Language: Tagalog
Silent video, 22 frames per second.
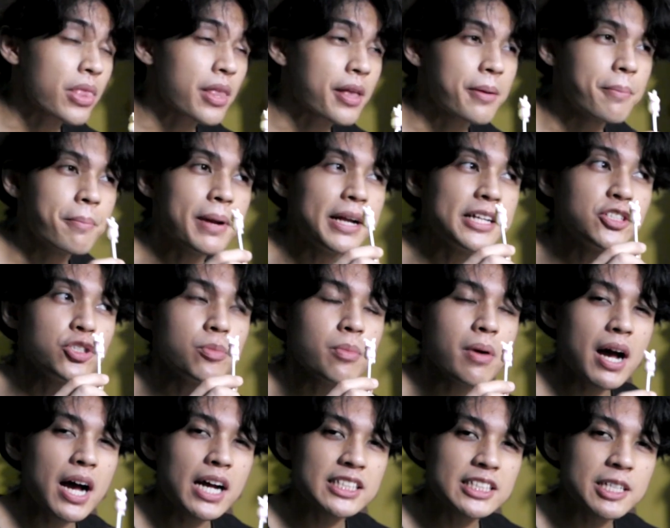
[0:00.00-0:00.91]
Medyo
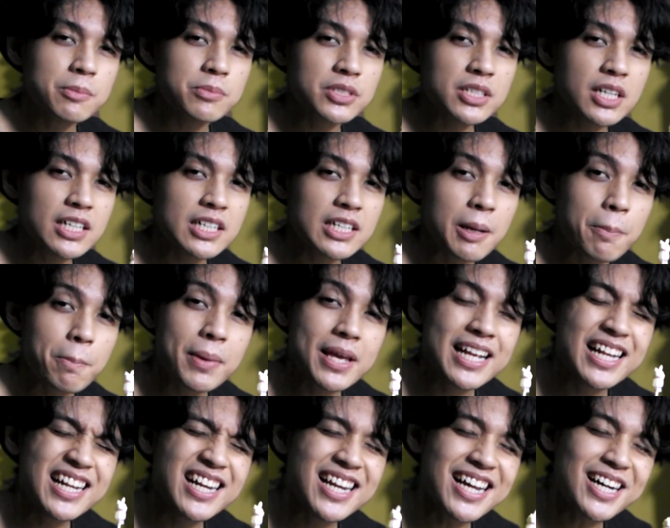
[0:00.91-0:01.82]
maasim siya na
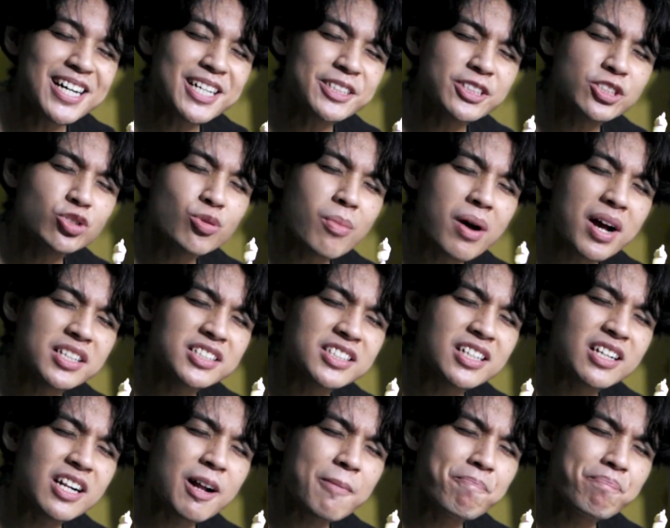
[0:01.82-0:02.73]
biglang
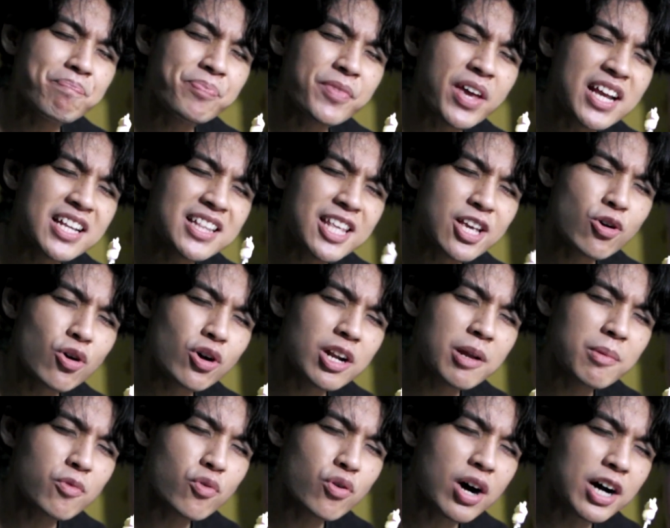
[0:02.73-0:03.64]
sumasarap na hindi ko alam
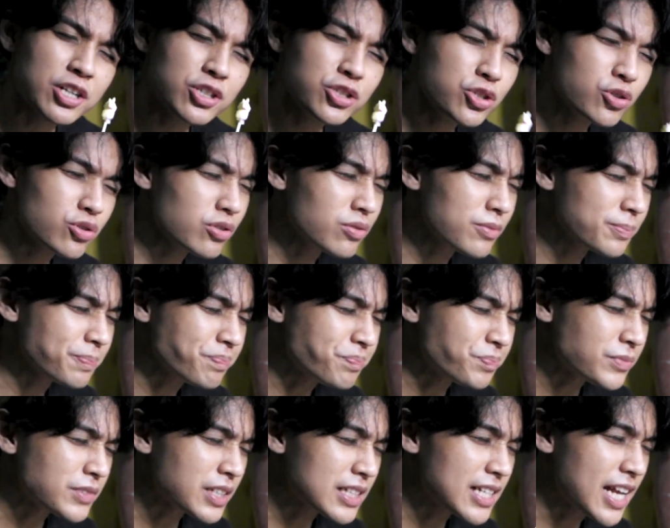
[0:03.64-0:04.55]
kung ano yung
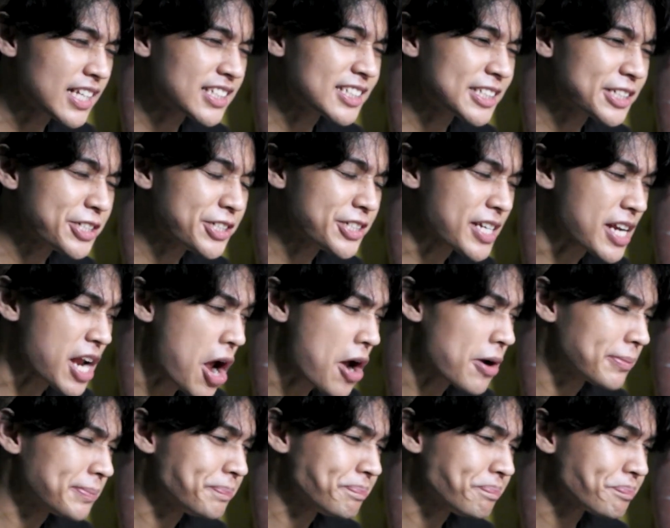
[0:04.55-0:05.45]
lasa na yun eh.
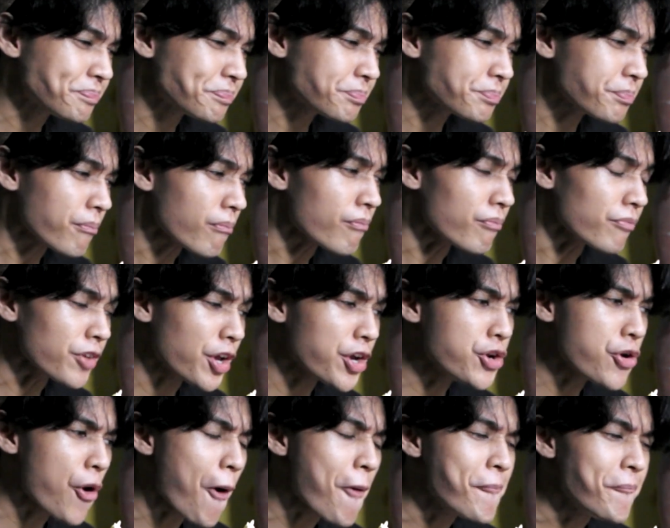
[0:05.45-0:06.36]
You
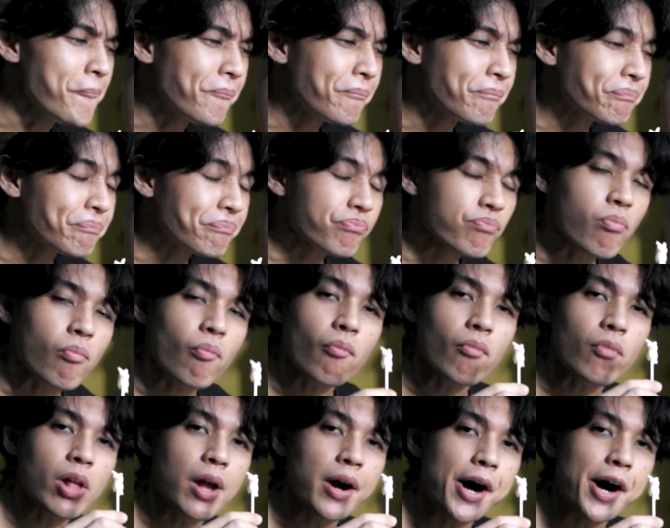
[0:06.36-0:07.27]
know?
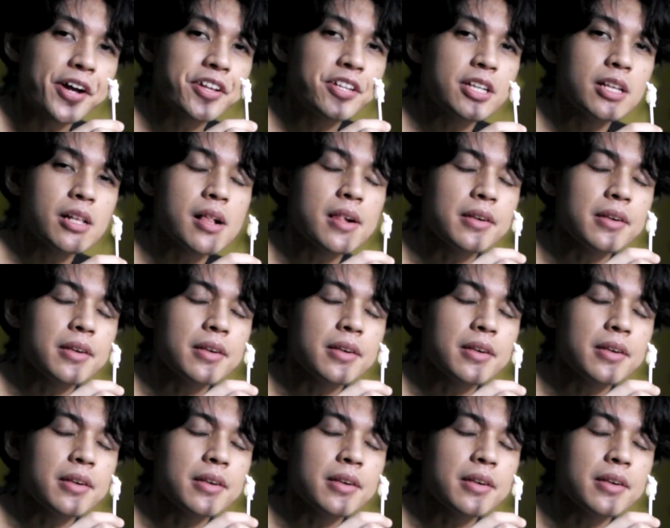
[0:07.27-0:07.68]
Kasi